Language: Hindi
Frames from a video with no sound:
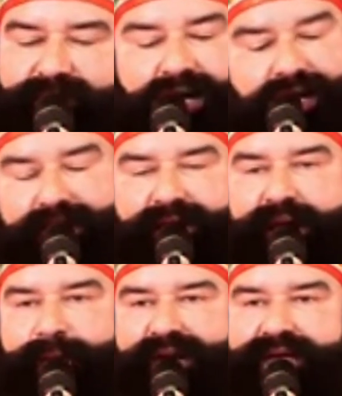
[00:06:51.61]
करना
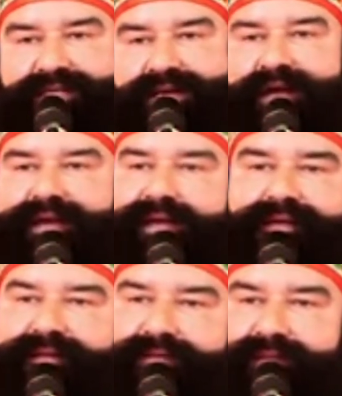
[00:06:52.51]
बड़ा आसान है
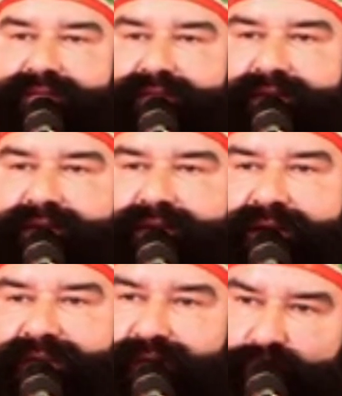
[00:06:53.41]

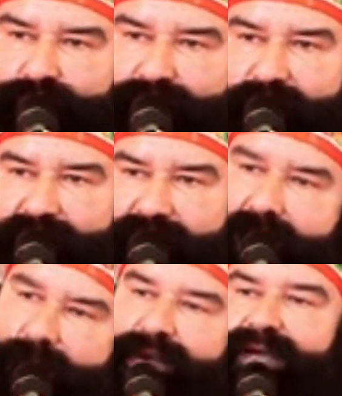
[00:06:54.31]
फिर उस पर
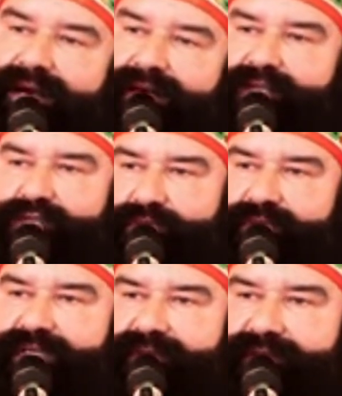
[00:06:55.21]
अमल करना
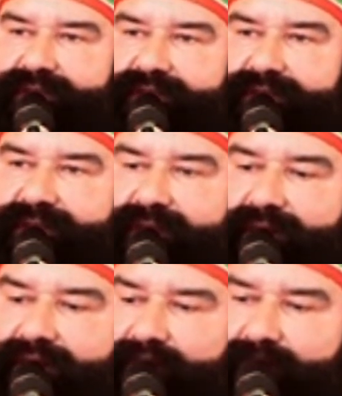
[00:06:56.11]
जरूरी है कि
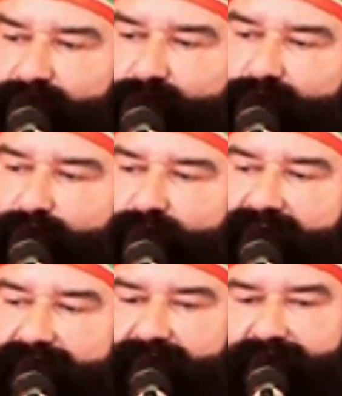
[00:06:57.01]
हाँ इनको
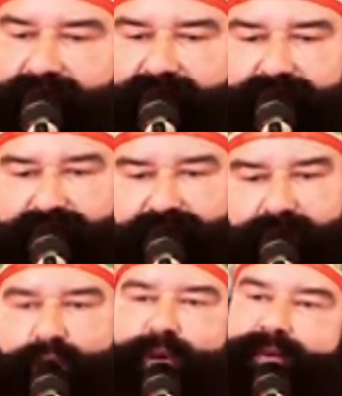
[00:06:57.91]
छोड़ना है
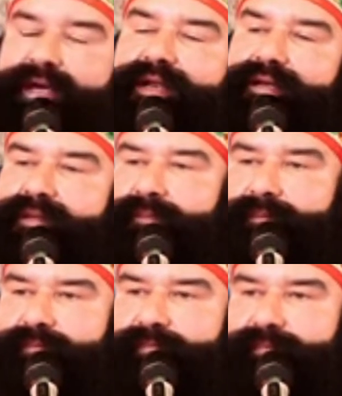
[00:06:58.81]
इनको अपनाना है
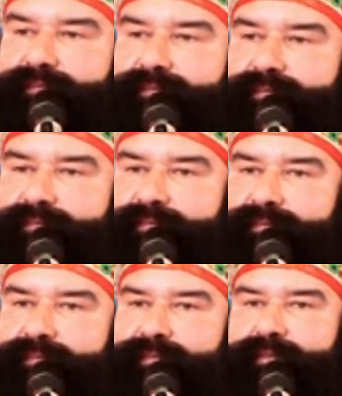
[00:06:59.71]

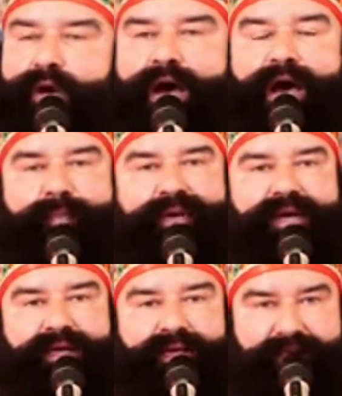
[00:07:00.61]
तो आप
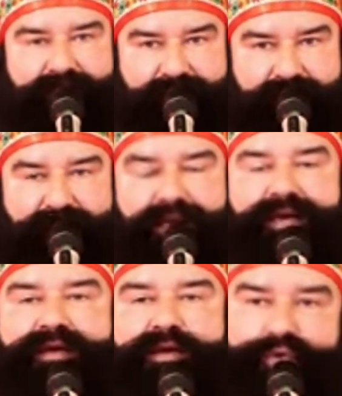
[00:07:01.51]
करके देखेंगे
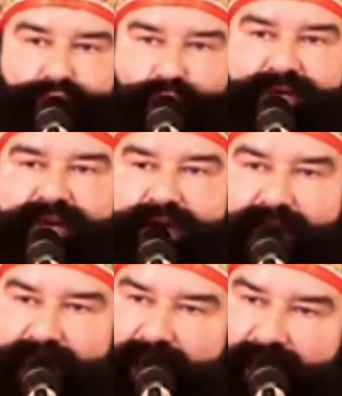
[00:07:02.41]
सुखी
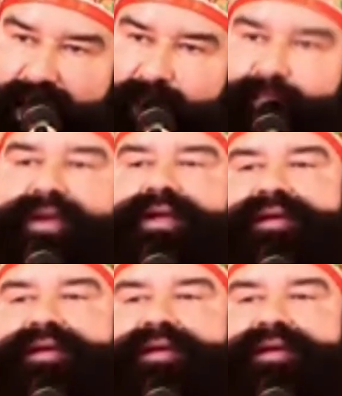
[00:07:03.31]
आप रहेंगे